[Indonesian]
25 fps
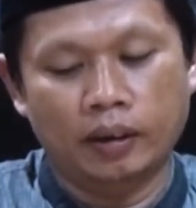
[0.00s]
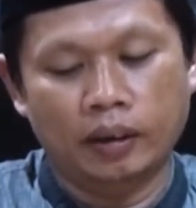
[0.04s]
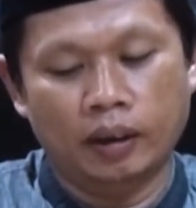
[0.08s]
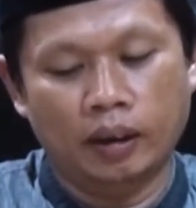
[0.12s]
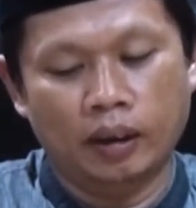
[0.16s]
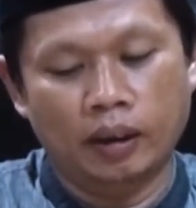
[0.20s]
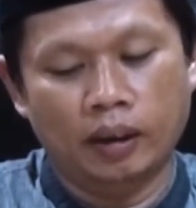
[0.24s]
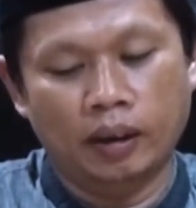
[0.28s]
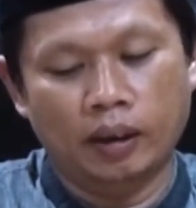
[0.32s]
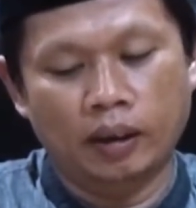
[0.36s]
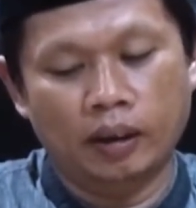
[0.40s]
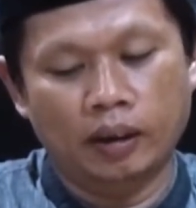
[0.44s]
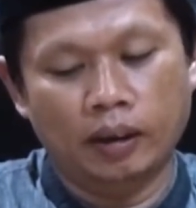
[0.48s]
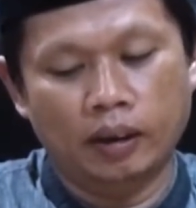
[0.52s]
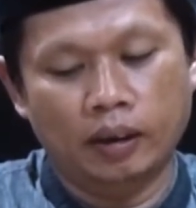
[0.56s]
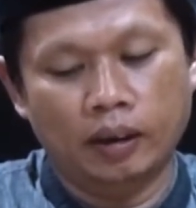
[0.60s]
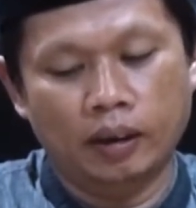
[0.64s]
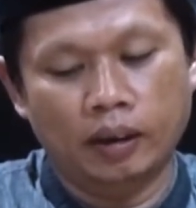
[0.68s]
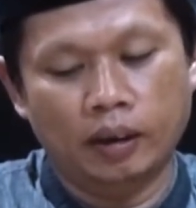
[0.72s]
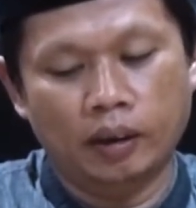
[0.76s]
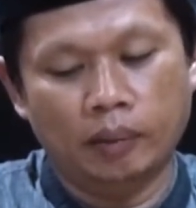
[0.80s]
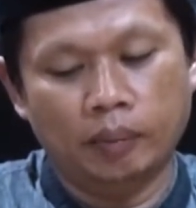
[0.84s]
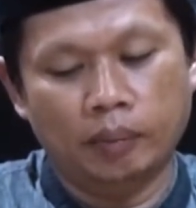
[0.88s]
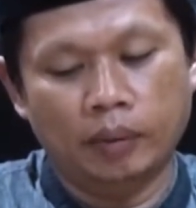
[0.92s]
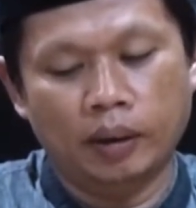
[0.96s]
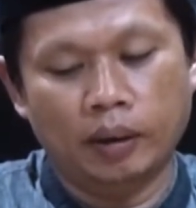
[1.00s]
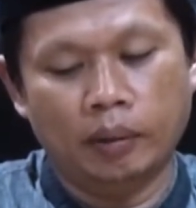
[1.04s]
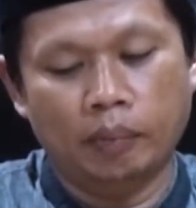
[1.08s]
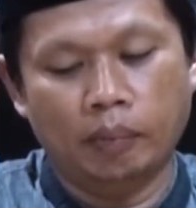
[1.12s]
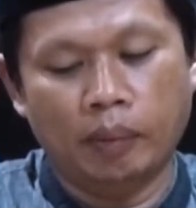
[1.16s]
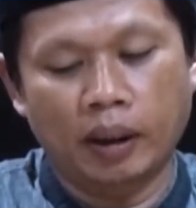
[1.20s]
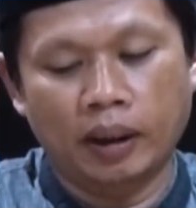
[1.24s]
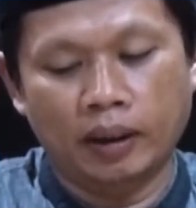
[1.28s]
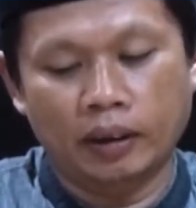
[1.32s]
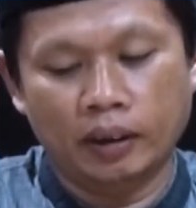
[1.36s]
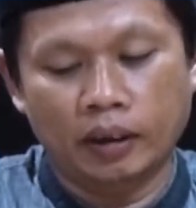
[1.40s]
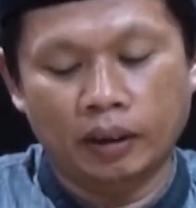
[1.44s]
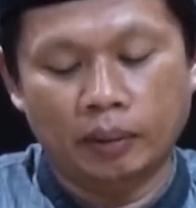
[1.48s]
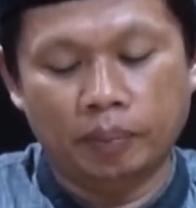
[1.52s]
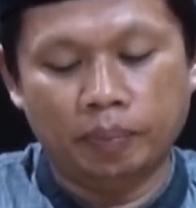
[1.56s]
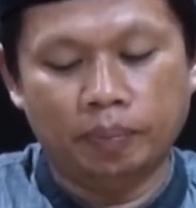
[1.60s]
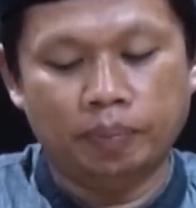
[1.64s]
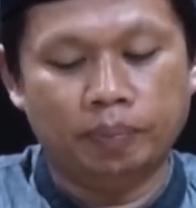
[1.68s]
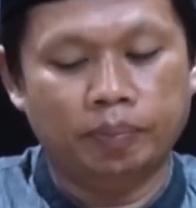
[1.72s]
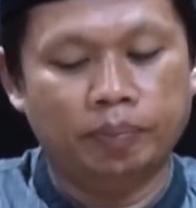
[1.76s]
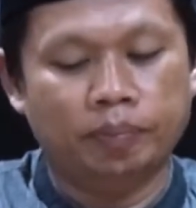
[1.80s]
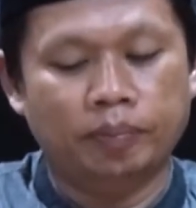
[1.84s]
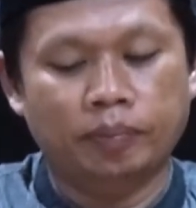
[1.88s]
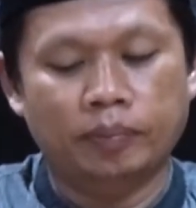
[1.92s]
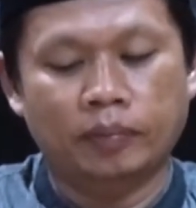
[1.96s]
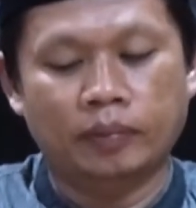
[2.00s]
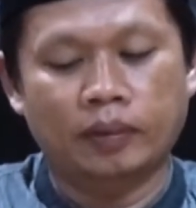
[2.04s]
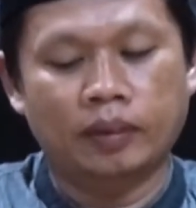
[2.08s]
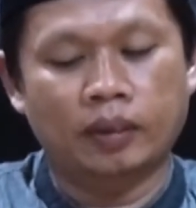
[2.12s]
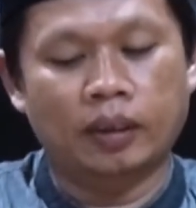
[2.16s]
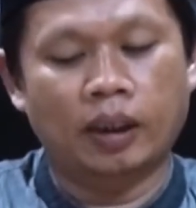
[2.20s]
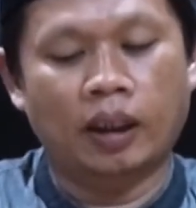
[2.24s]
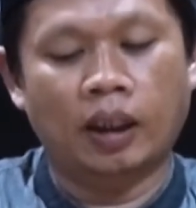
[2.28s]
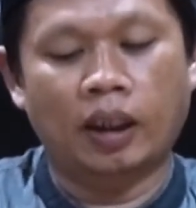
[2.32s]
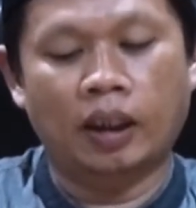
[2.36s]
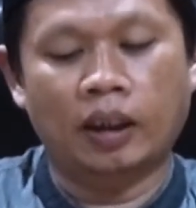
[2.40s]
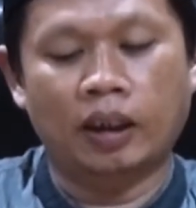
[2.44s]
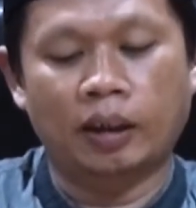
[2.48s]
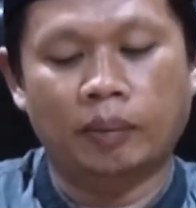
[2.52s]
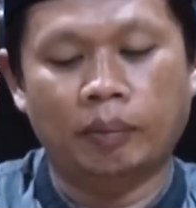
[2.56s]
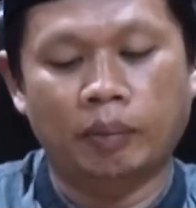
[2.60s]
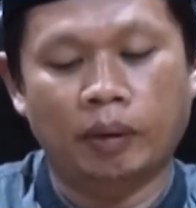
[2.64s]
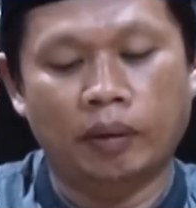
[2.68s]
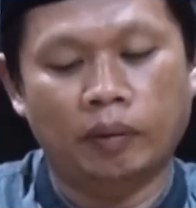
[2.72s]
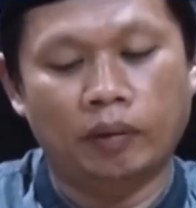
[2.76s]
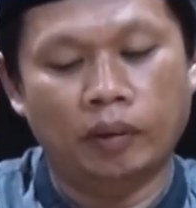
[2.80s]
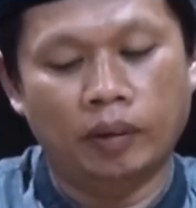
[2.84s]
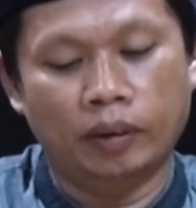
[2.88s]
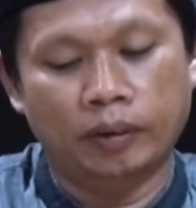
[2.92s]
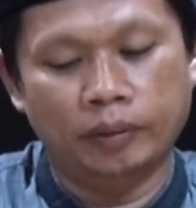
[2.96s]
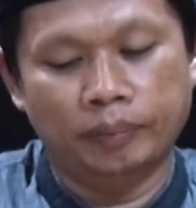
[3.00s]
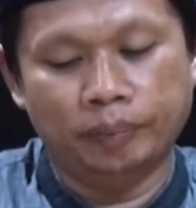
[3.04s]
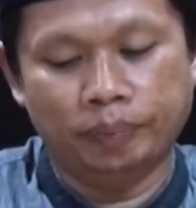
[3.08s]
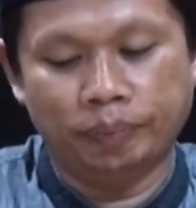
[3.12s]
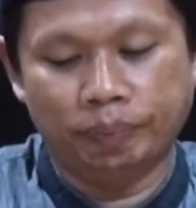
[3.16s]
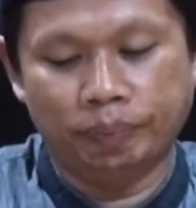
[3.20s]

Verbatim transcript: uh, ah, mantap terhadap Allah